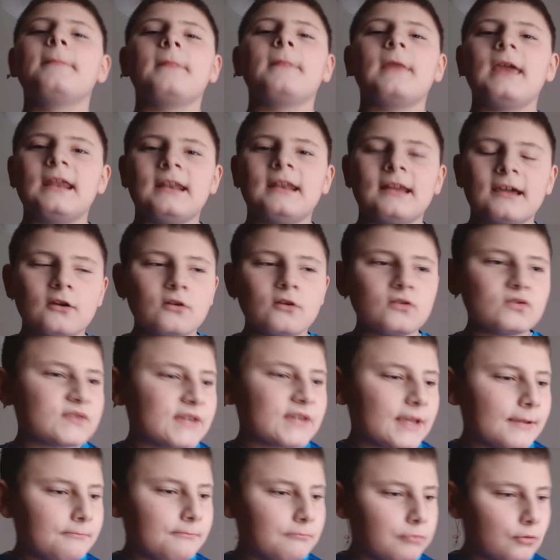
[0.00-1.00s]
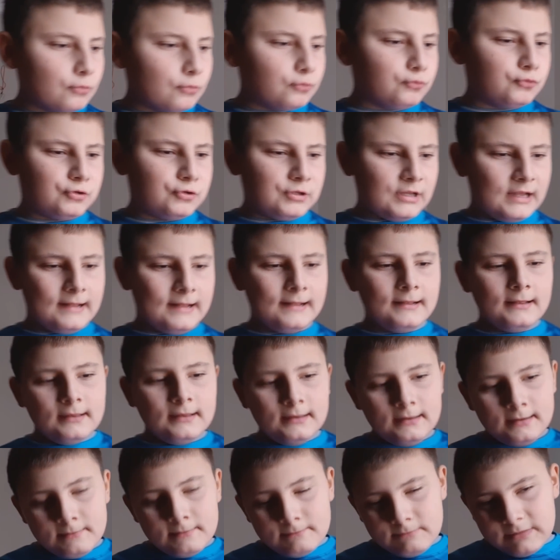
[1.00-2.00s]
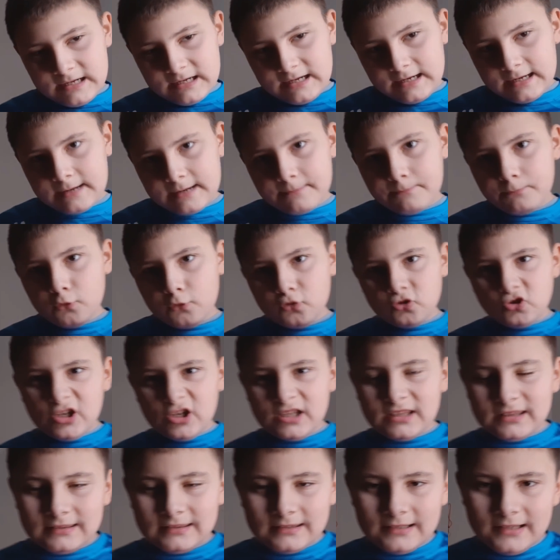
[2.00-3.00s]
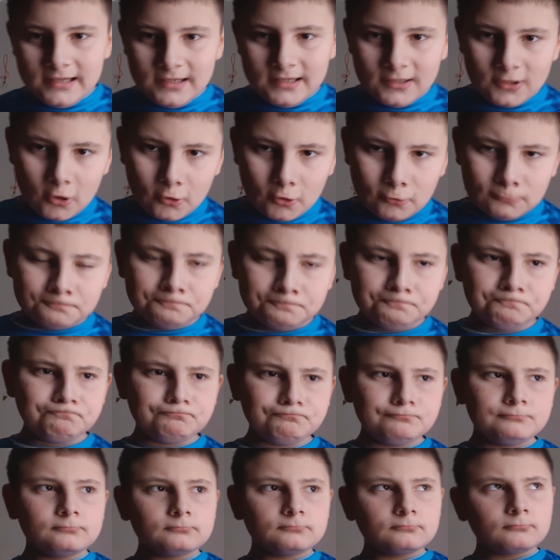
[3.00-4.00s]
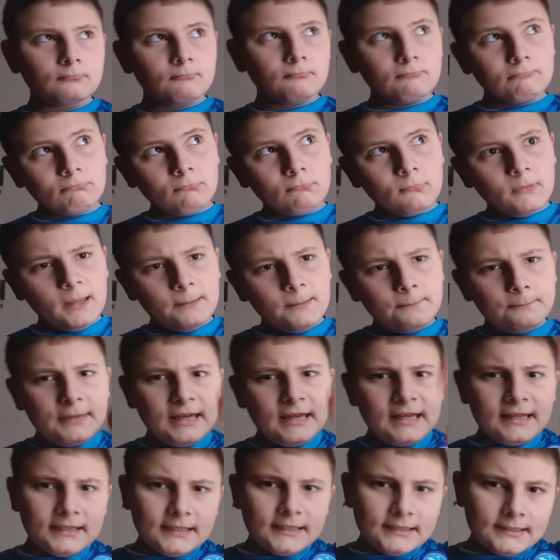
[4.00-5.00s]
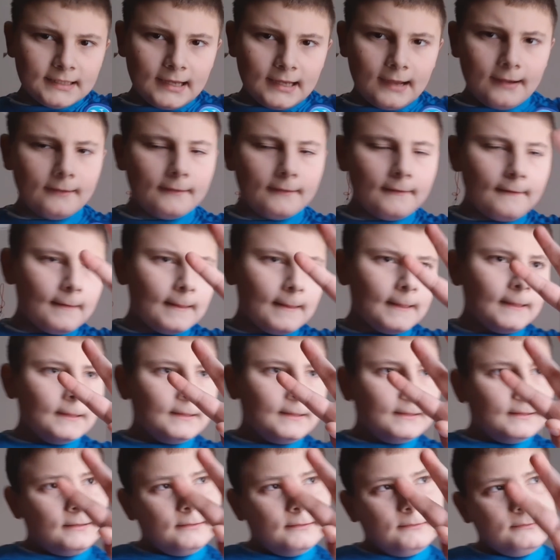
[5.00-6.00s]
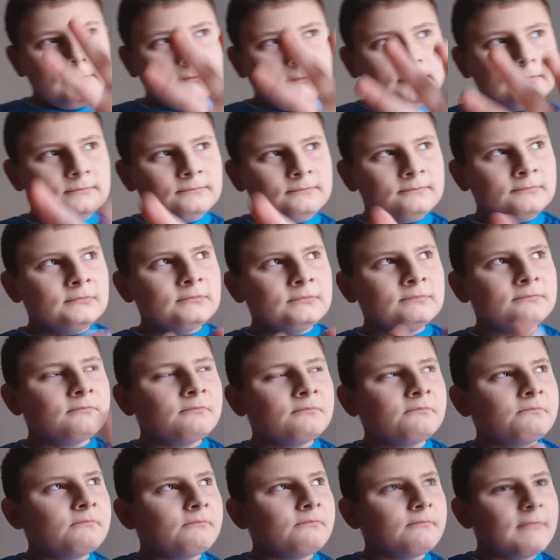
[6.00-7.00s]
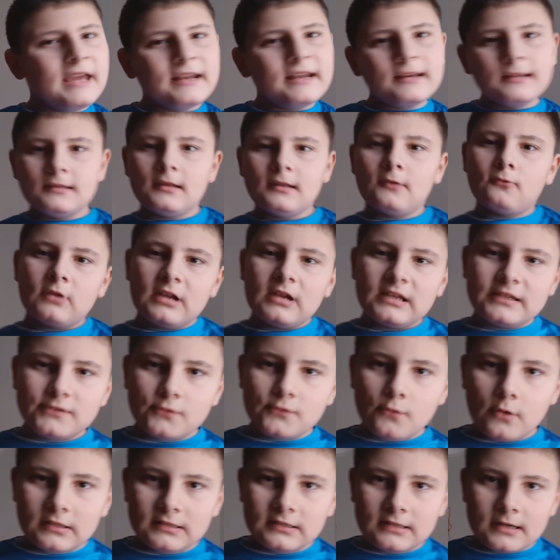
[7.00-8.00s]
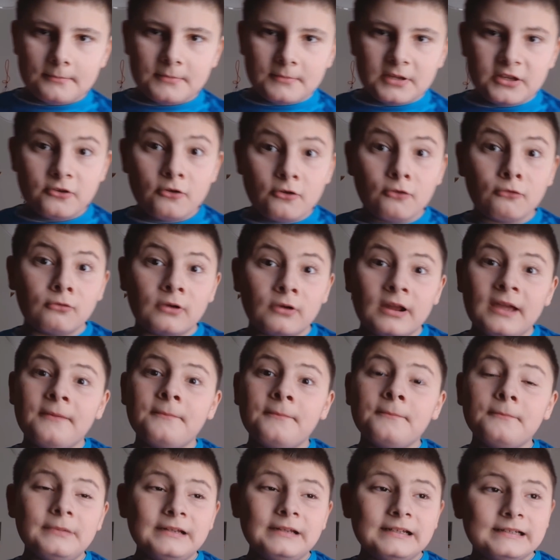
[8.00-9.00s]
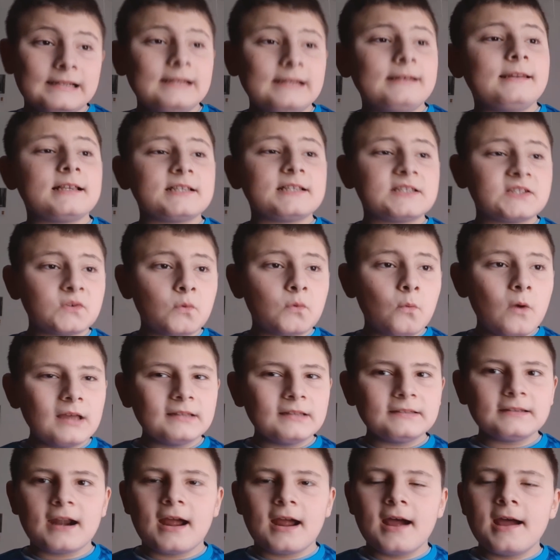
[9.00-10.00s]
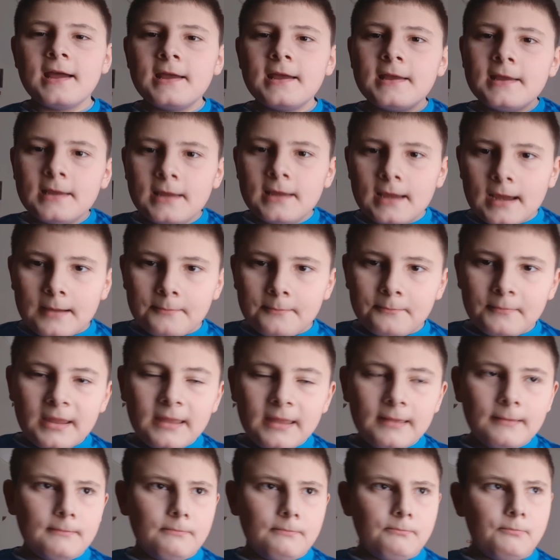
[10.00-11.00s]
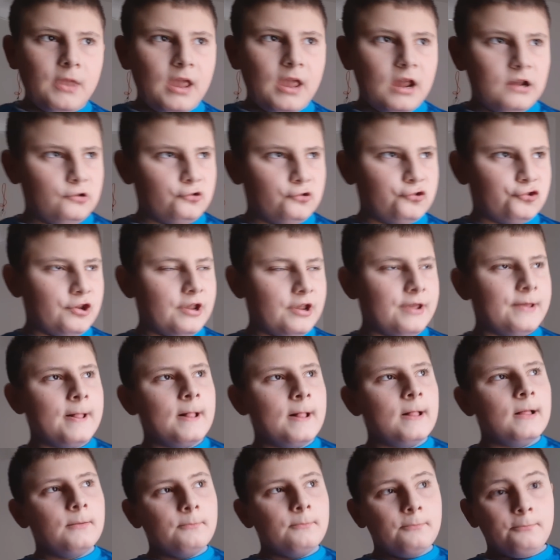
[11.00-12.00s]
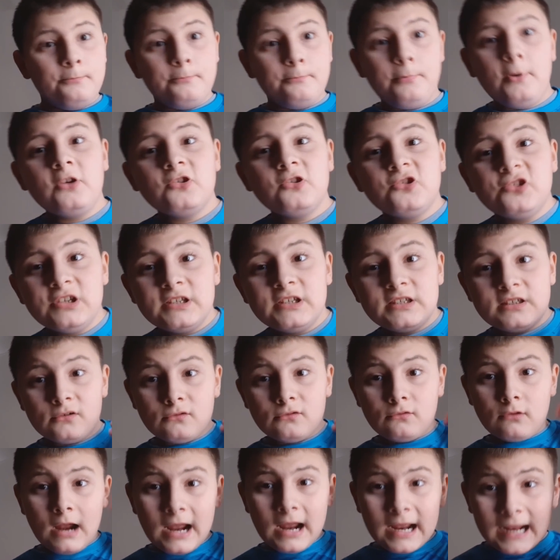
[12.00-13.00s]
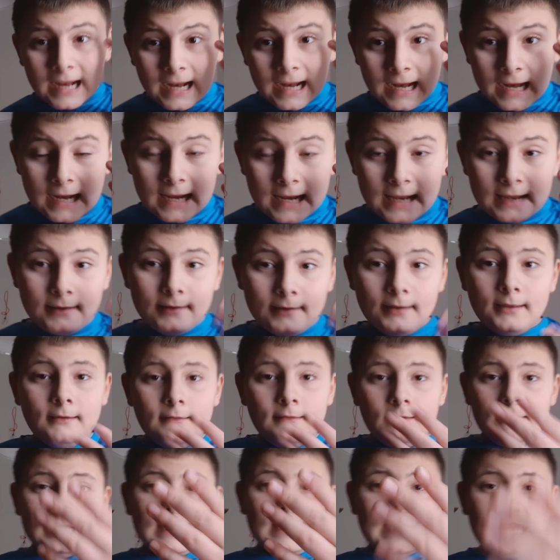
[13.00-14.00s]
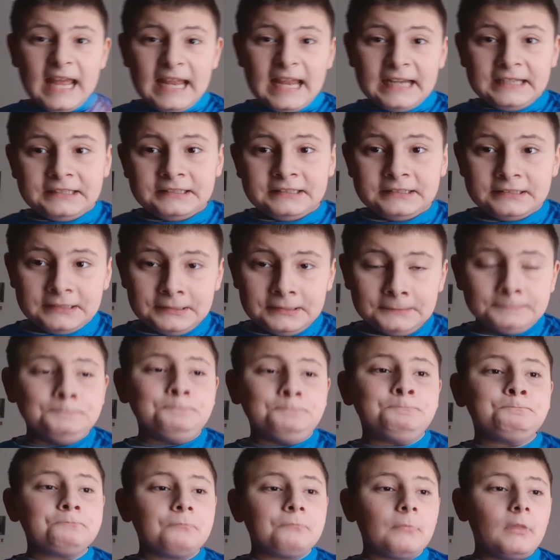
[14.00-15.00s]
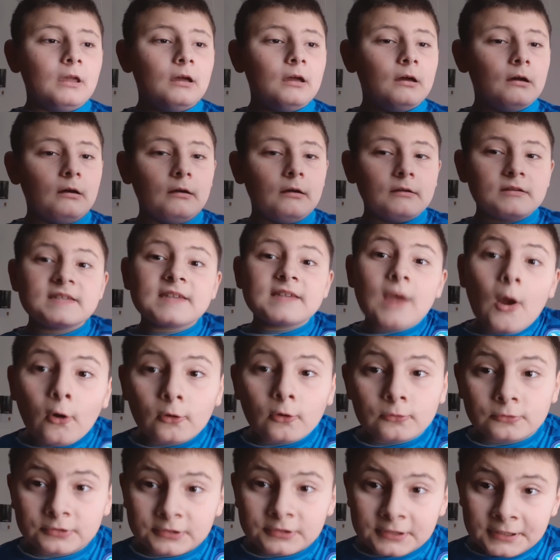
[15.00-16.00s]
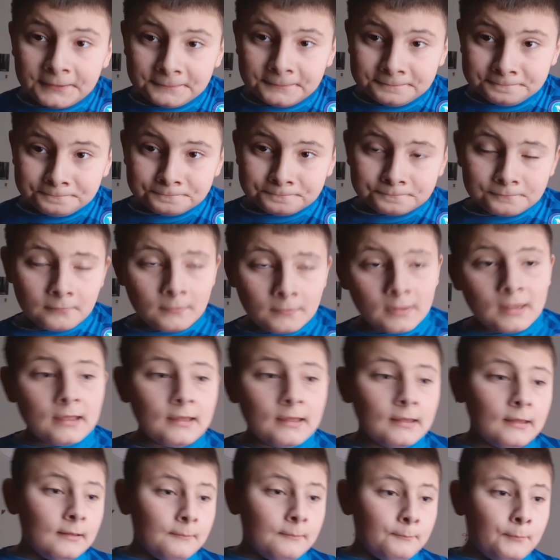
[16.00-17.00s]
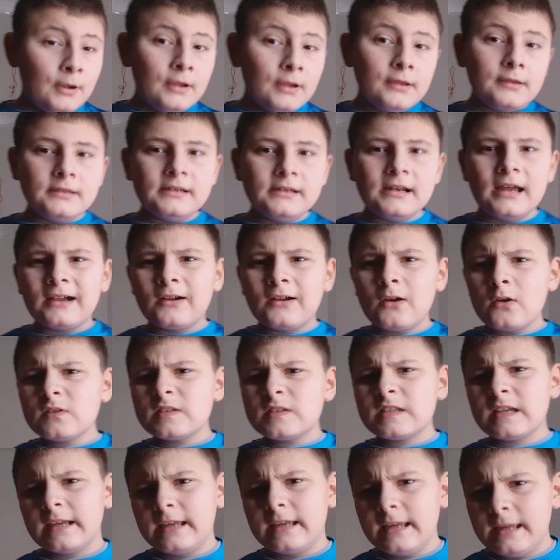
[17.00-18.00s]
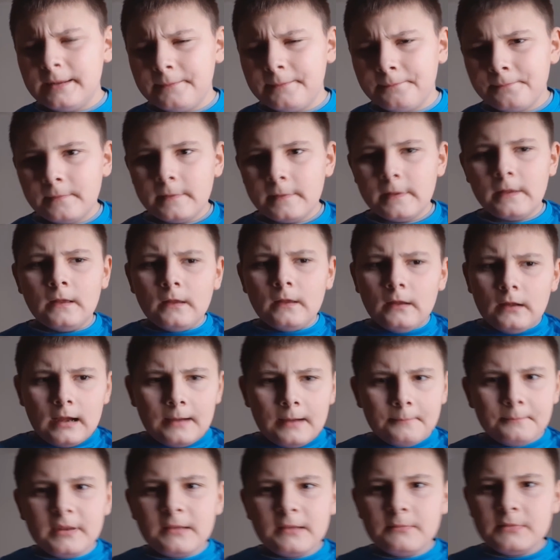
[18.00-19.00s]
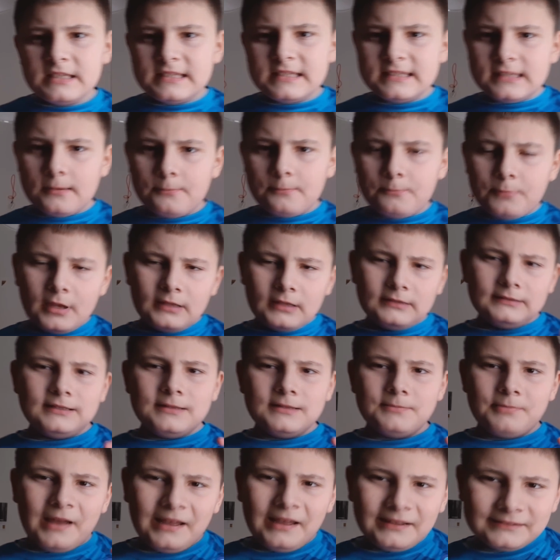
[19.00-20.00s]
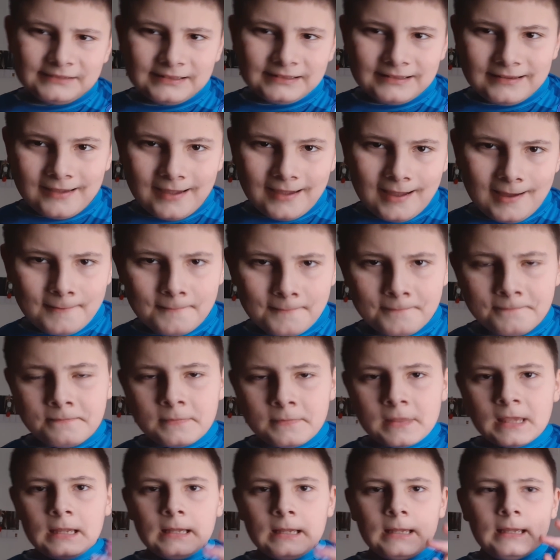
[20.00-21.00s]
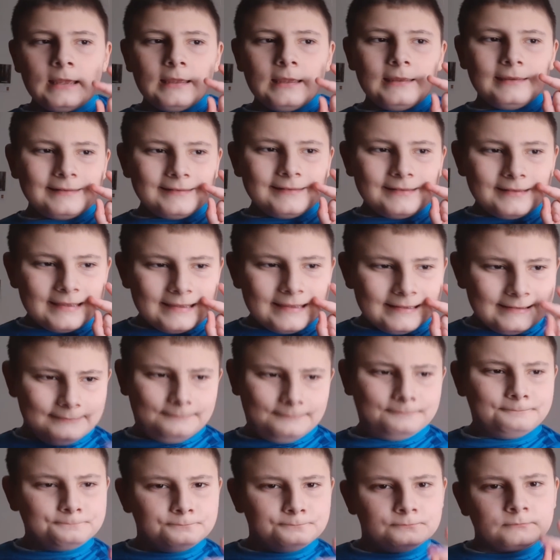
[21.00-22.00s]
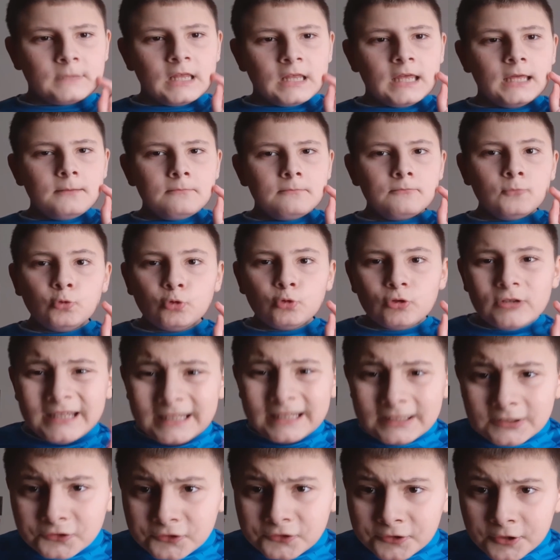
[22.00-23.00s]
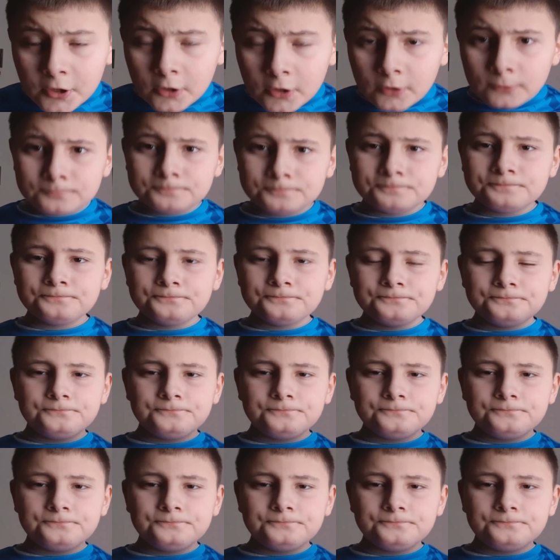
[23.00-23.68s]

è una cosa brutta perché Pocettino merita, um, merita una squadra migliore perché la squadra a me piace. Poi ci sono anche Ken, eh, Son. Poi la cosa che a me mi sta più antipatica è che Murigno